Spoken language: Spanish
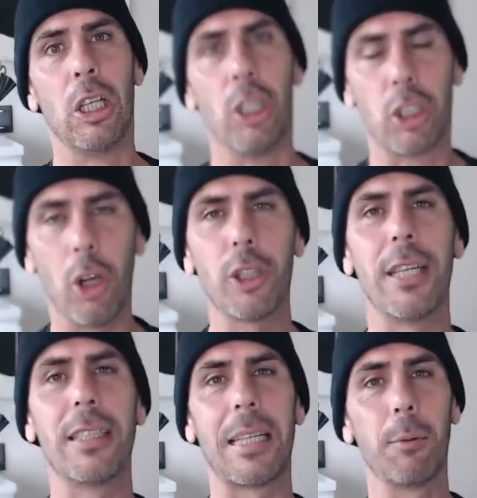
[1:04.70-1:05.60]
solo
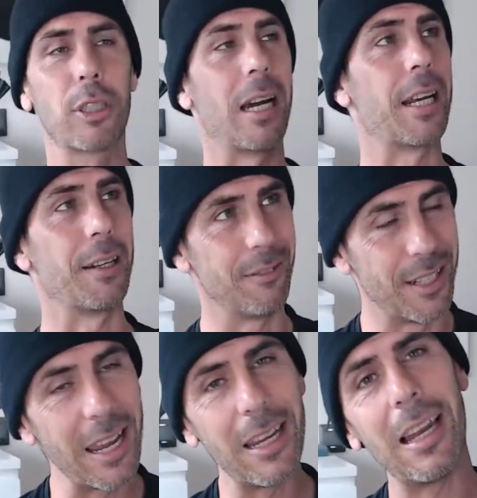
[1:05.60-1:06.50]
tenéis que buscar
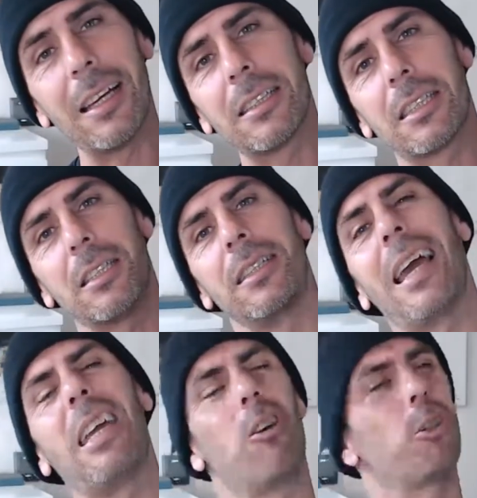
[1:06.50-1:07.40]
Neilas y
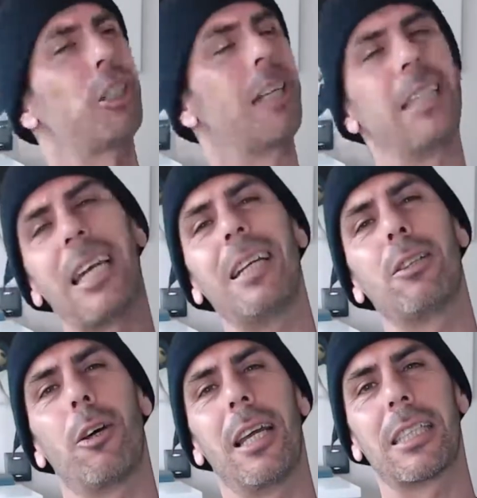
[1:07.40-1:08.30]
ahí os saldrán
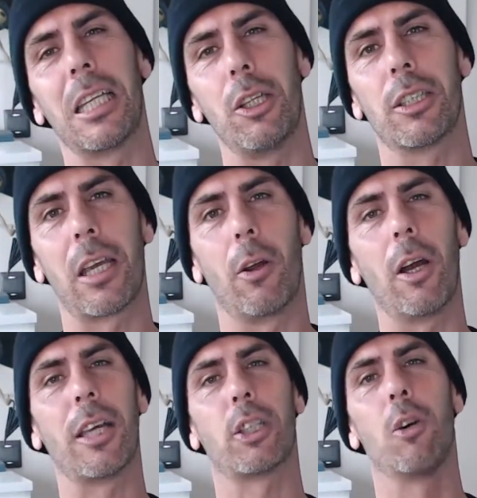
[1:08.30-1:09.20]
todas las canciones que he colado,
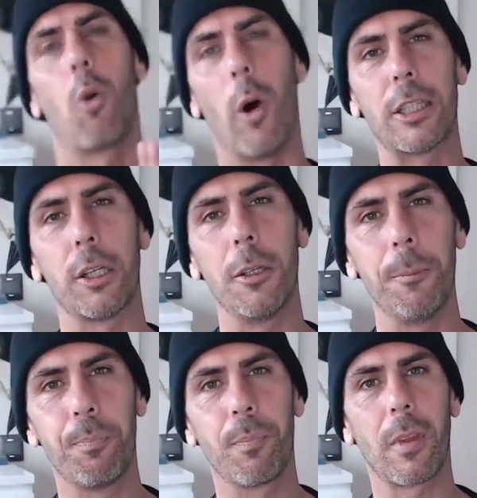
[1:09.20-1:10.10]
que son
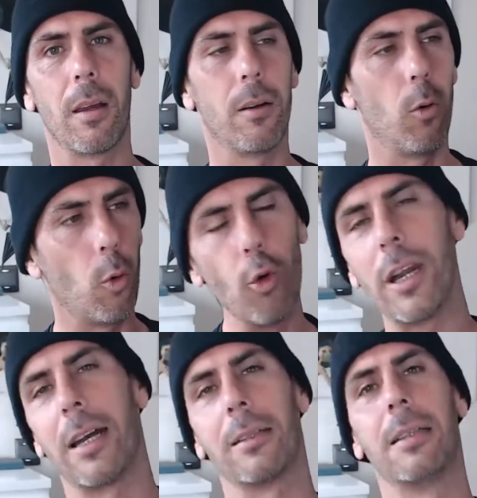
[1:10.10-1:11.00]
cuatro.
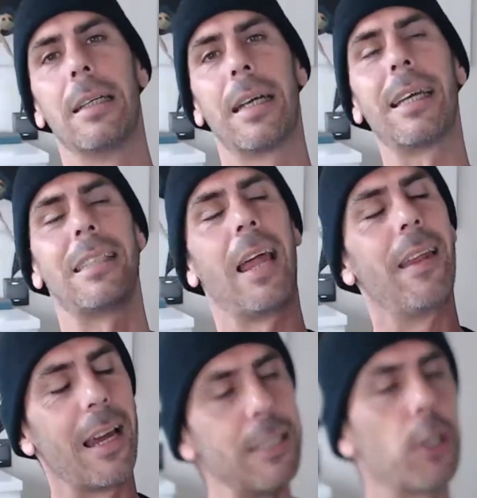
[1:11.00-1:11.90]
Una que es la de
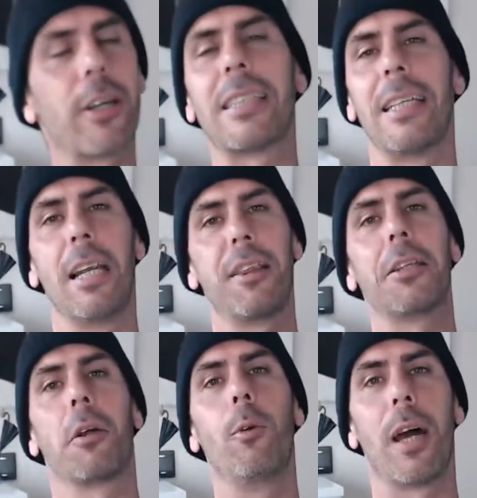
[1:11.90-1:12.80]
la intro, que es en el
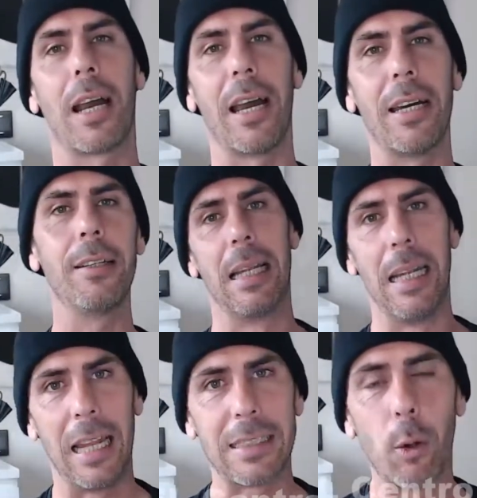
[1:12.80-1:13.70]
centro del huracán.
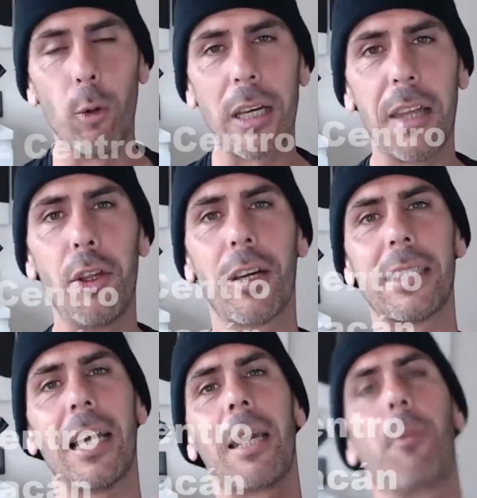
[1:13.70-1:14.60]
La segunda canción, que es
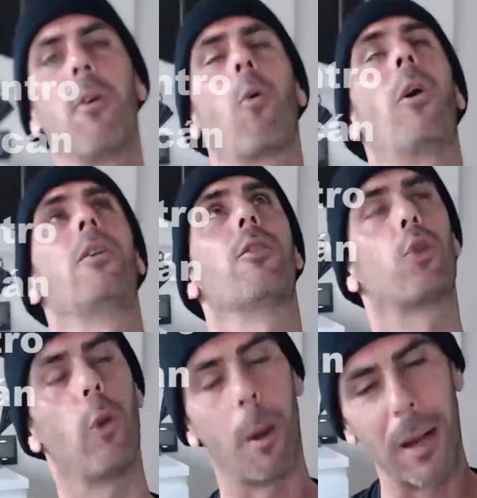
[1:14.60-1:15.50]
la que pongo cuando
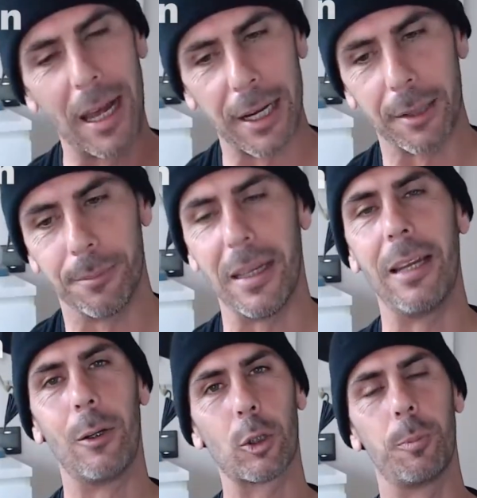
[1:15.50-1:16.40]
suelo hablar
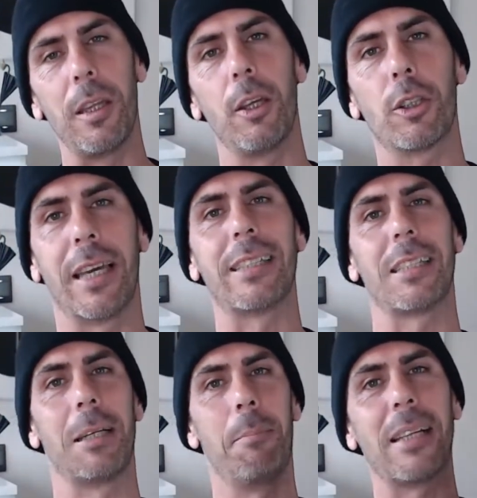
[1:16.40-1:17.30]
en los vídeos, que
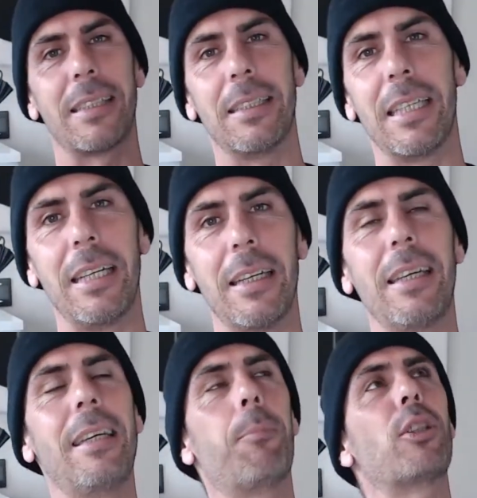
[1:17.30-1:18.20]
es Más en ti.
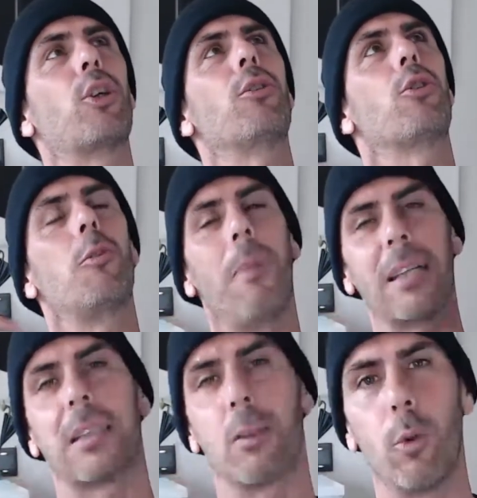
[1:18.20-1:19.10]
Y he puesto dos
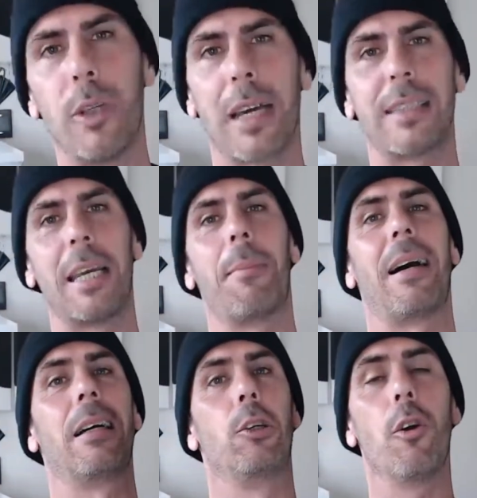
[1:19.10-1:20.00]
más. Una que se llama
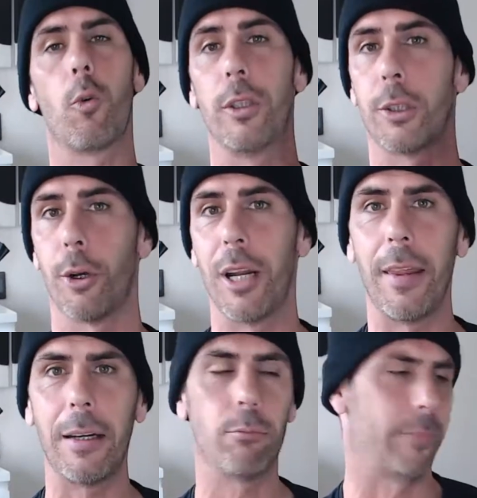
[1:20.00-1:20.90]
No encuentro
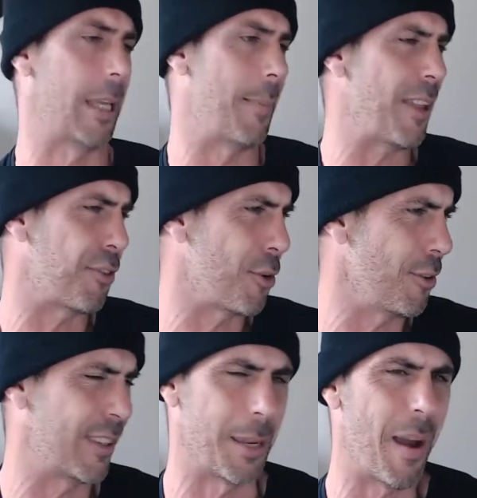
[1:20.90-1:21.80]
nada, temazo,
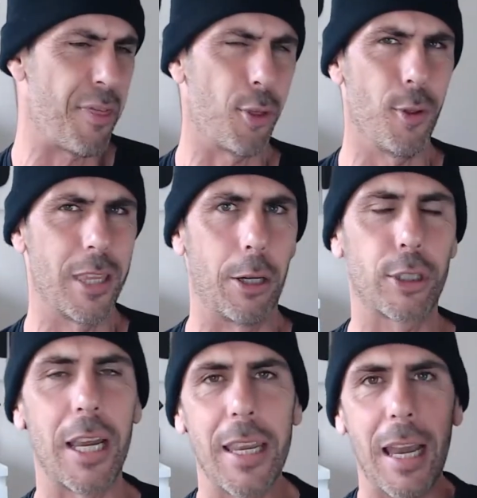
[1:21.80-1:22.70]
temazo donde los
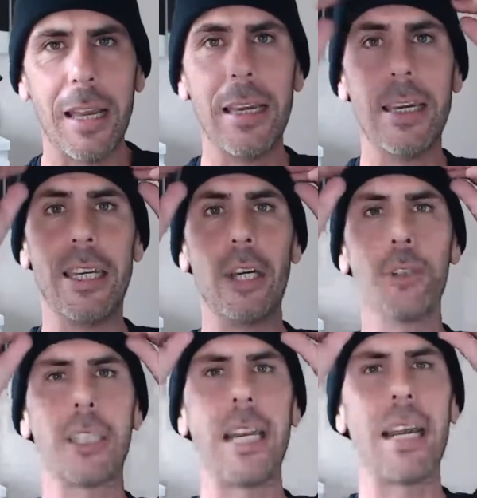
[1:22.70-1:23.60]
haya. Y
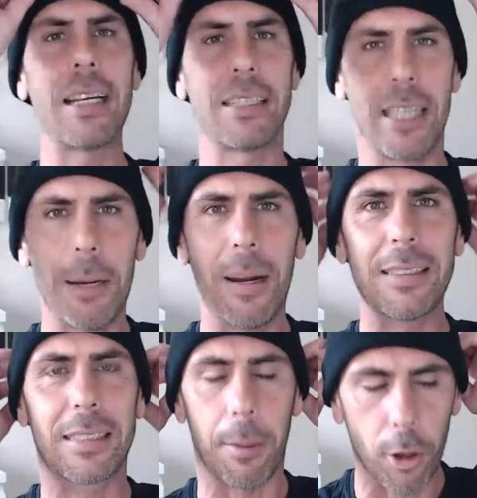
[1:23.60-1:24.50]
otra que se llama
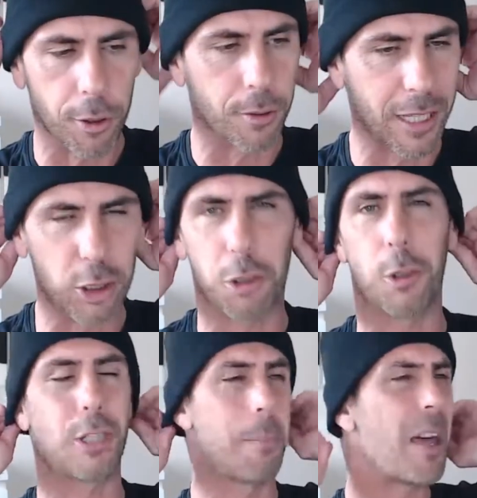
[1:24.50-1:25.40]
Sabor, que es
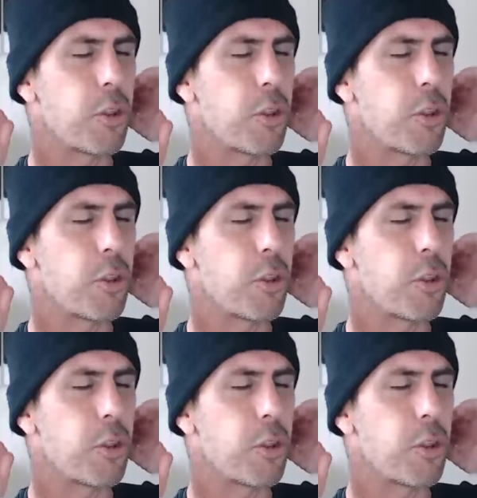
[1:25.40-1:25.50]
otro temazo